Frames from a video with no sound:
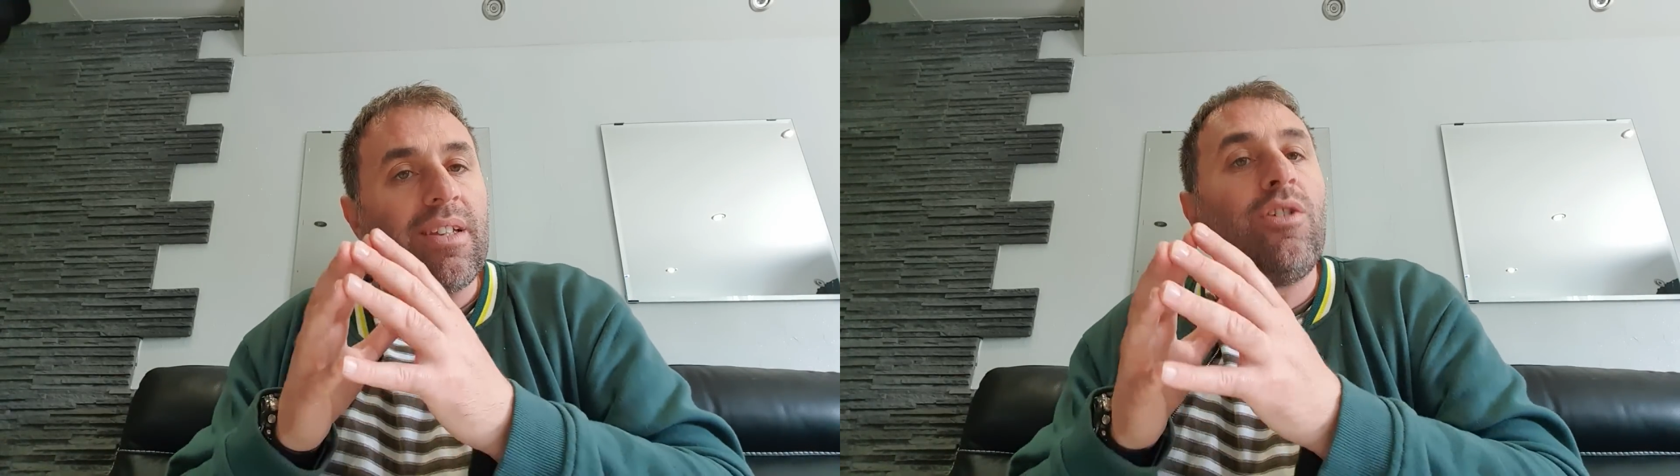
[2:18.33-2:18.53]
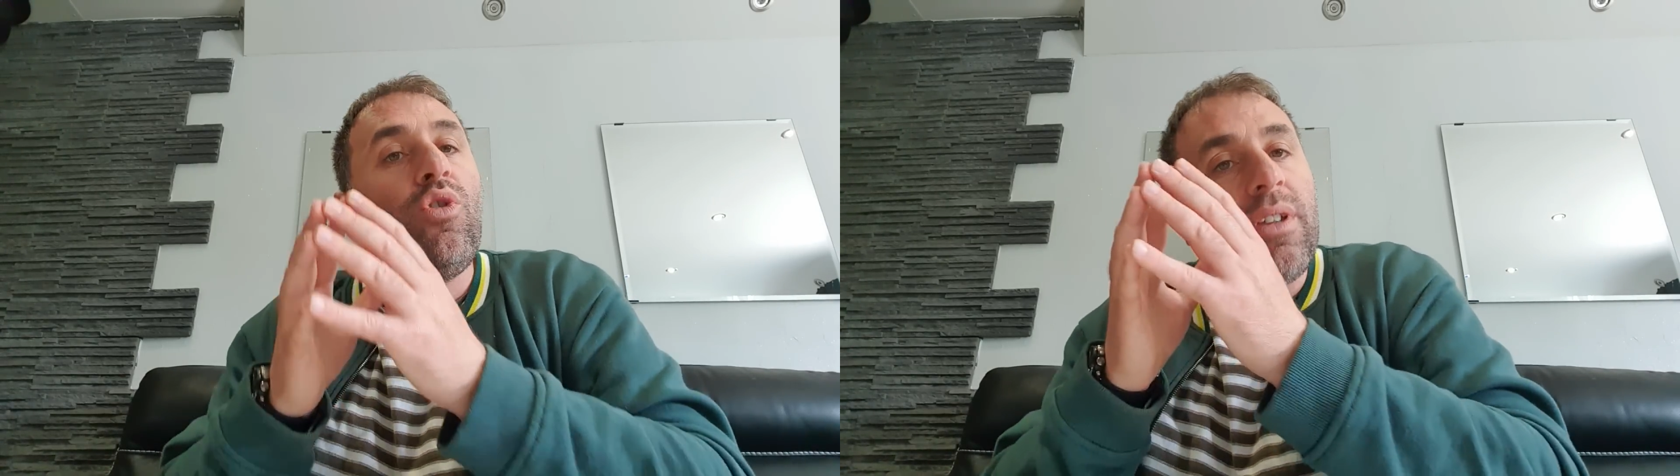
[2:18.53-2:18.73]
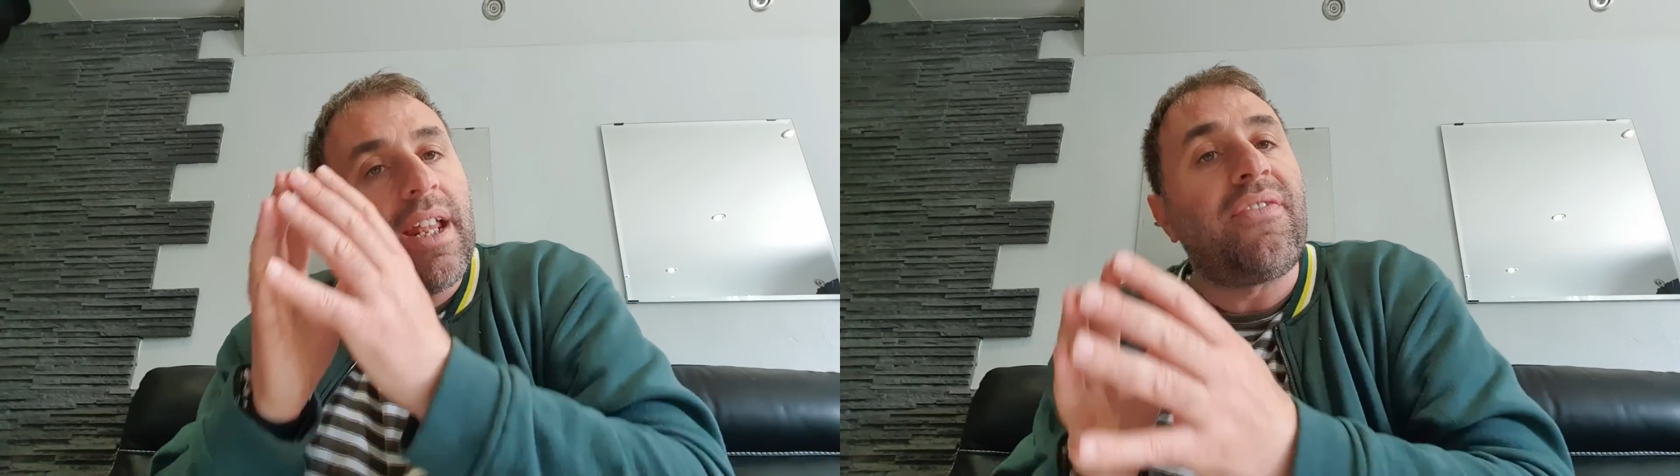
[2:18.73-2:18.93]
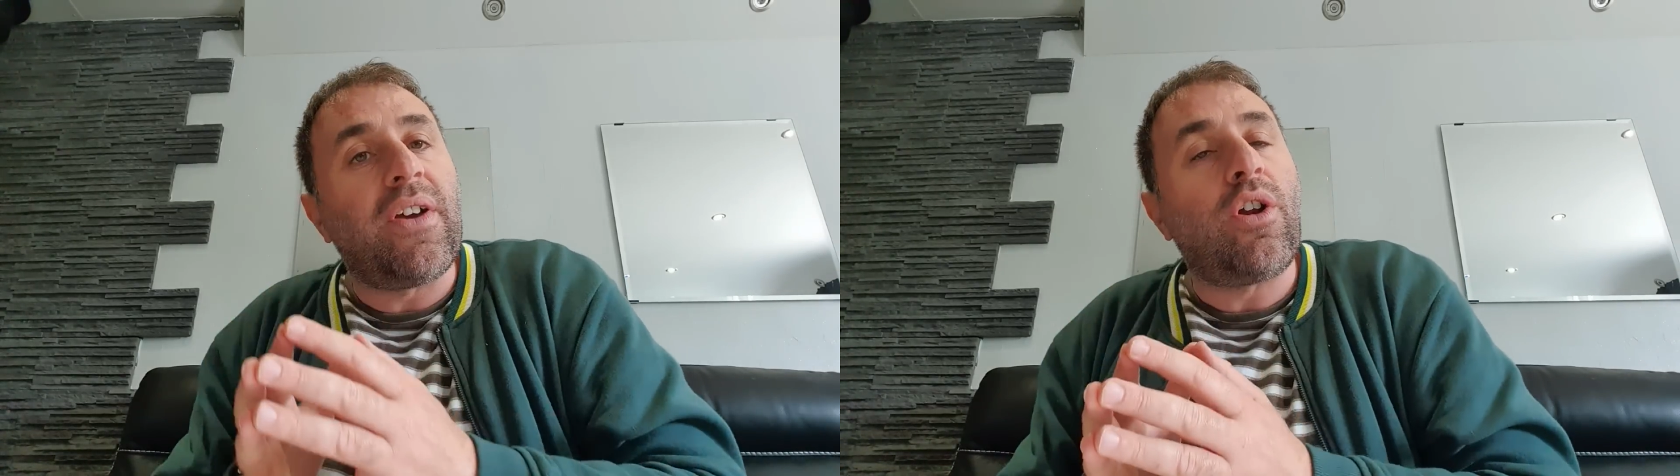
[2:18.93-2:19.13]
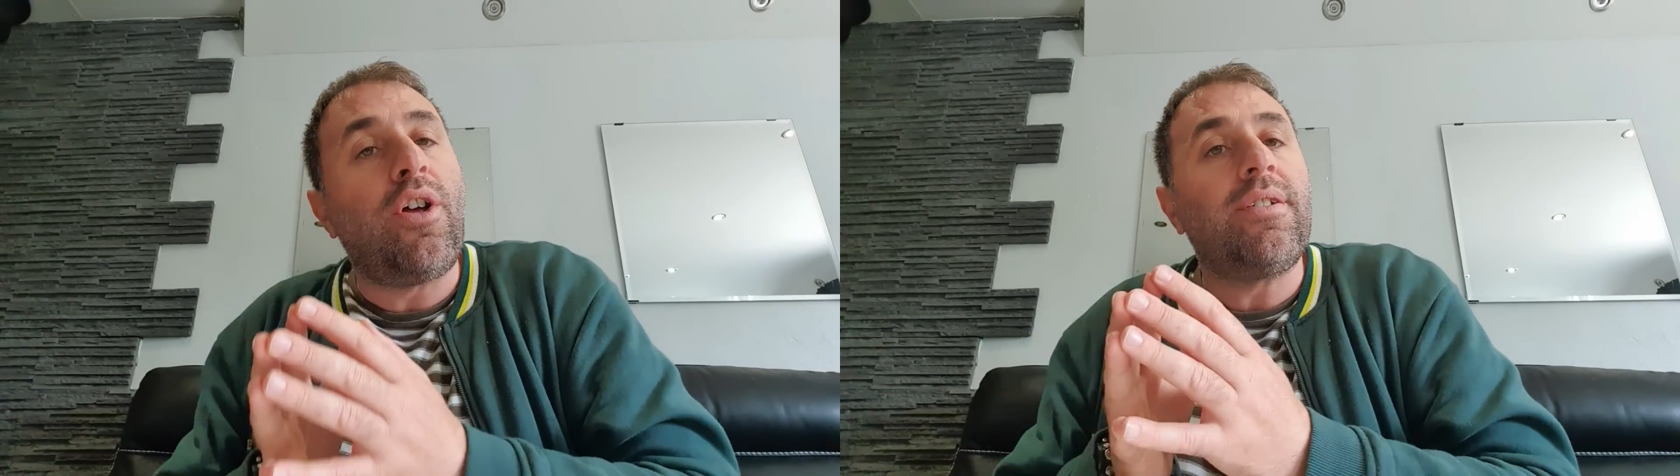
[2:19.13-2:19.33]
une
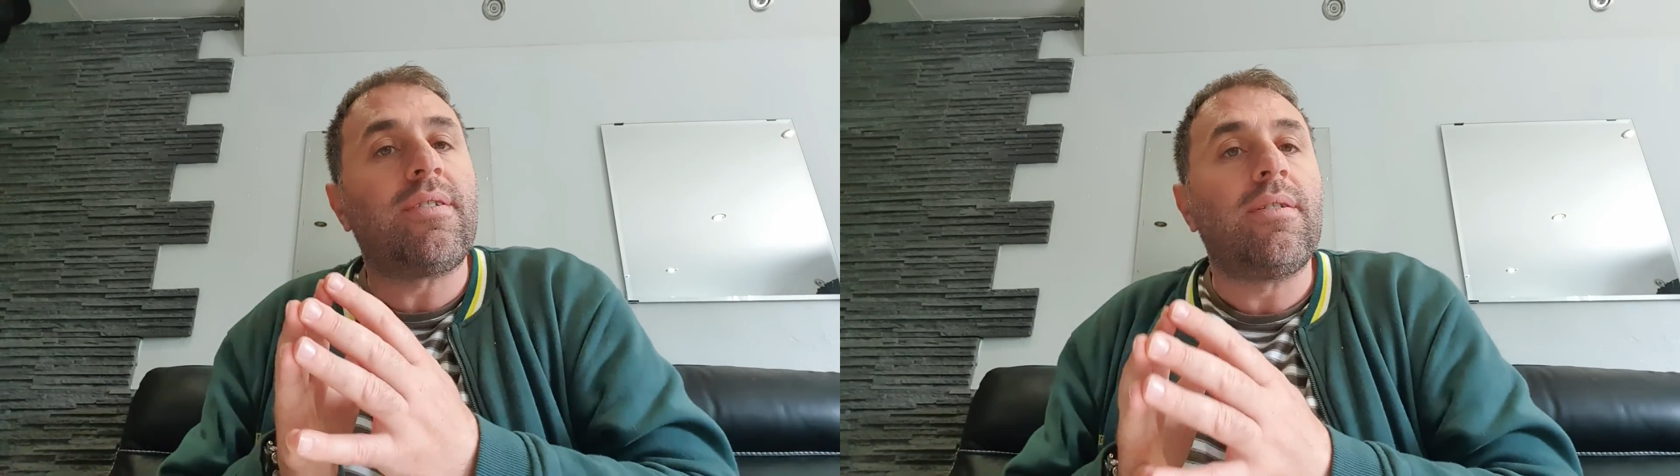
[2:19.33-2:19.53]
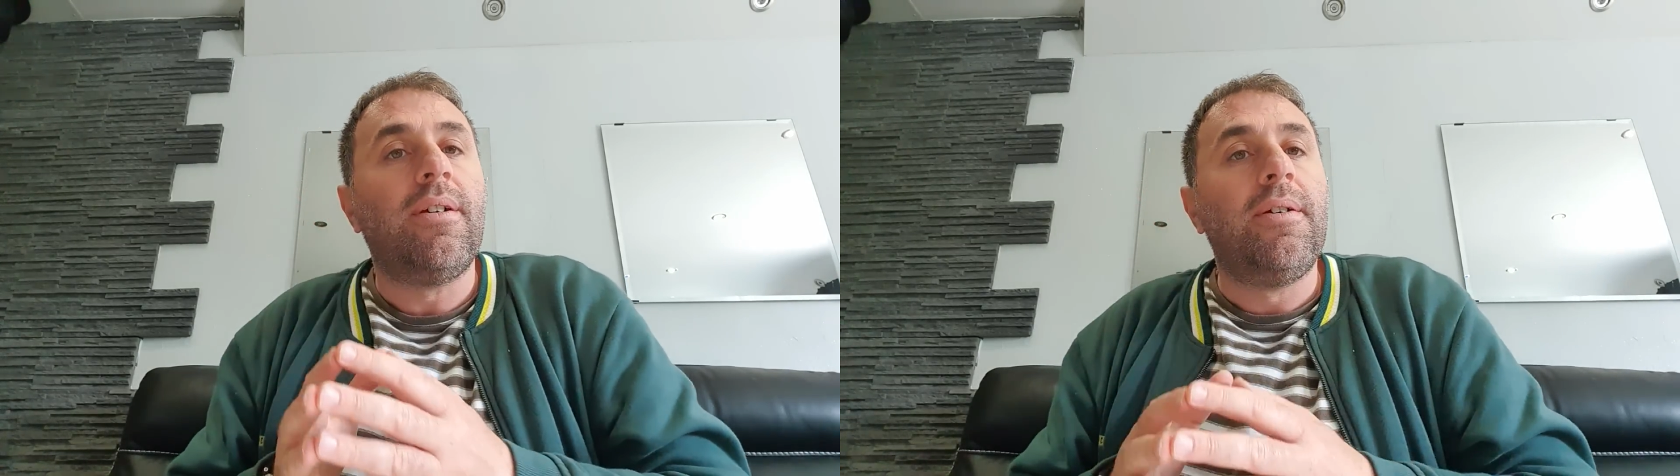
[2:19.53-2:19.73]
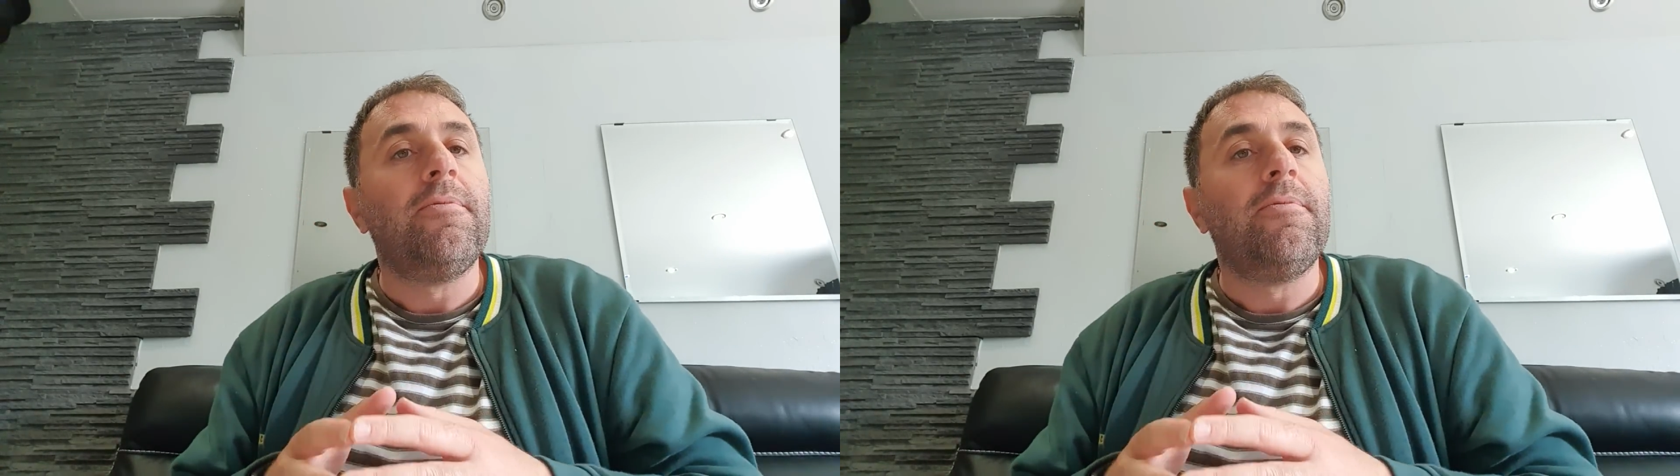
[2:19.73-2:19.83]
référence